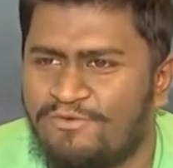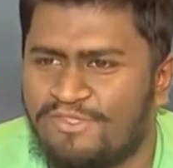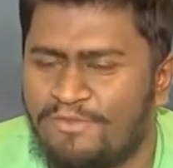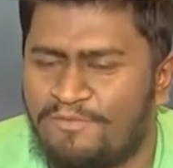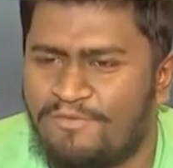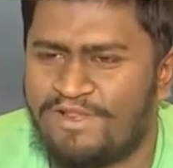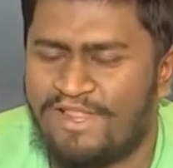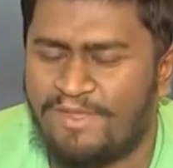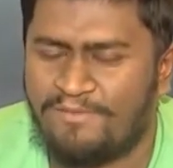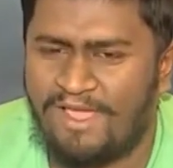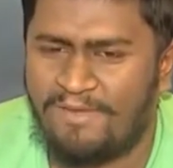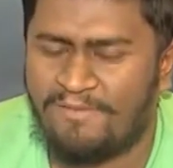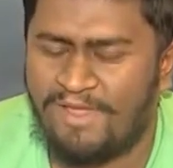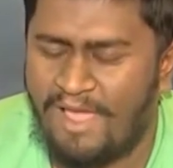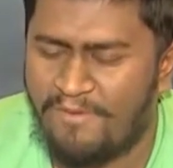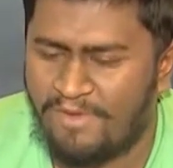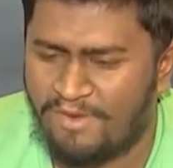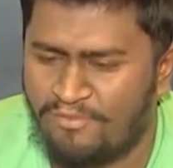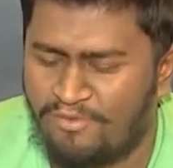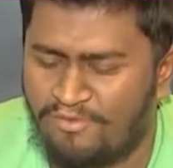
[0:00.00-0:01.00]
হতে পারে আমার
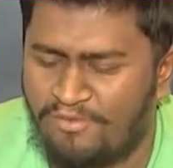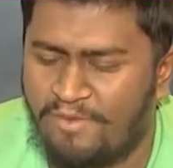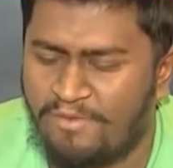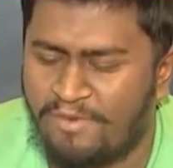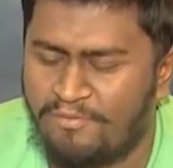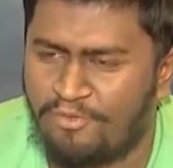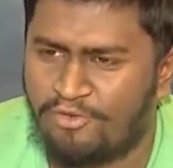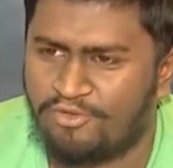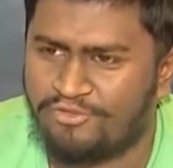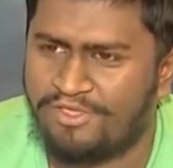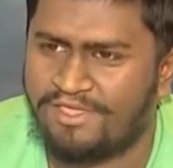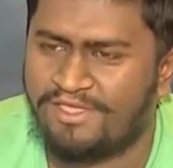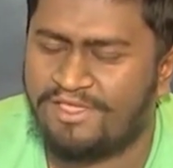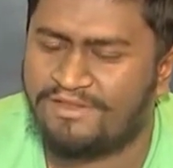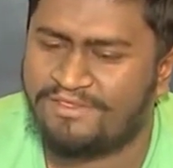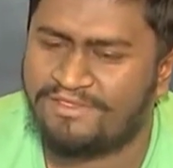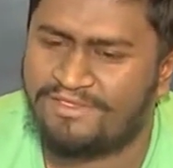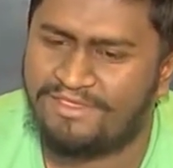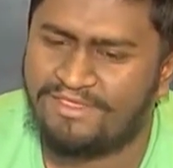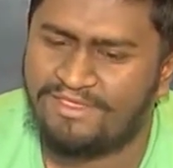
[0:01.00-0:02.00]
আমার আমার পক্ষ থেকে
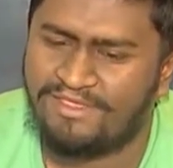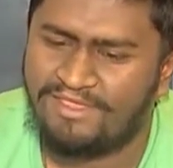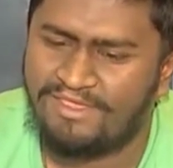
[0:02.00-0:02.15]
আর কি